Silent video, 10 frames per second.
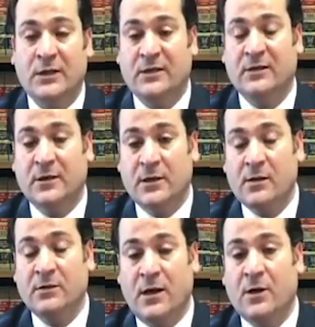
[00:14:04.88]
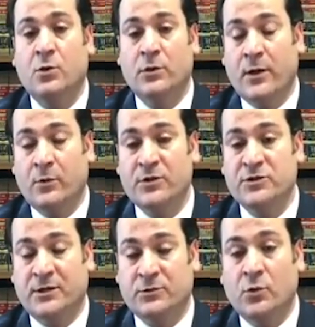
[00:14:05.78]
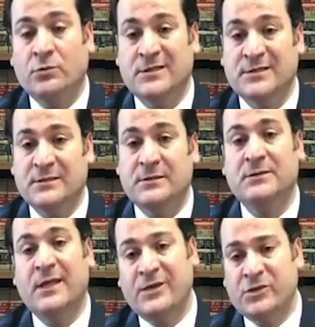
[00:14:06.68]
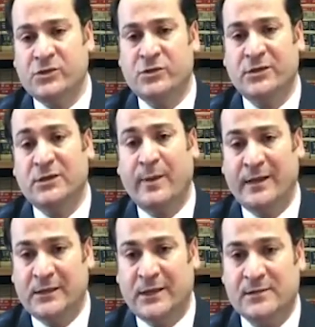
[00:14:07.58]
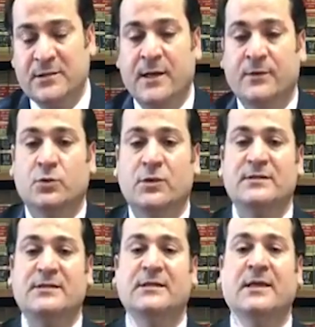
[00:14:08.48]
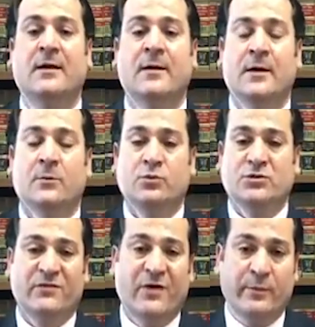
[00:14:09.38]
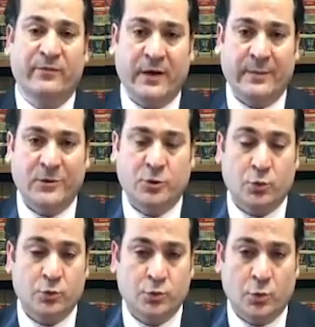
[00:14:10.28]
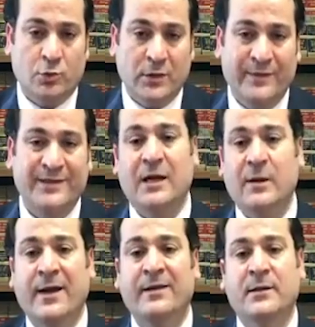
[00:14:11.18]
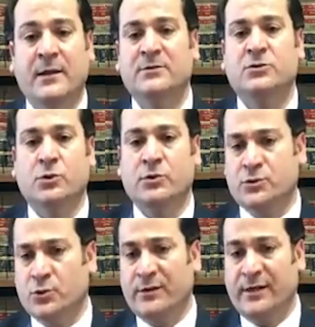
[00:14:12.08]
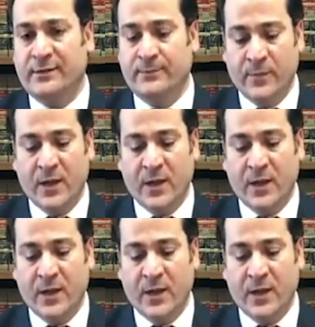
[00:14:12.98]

iyi ya da daha kolay olacak noktasını değiştirir ya da belirler. Dolayısıyla bu cevabı vermek çok zor olabilir. Hemen yalnız şöyle söyleyelim.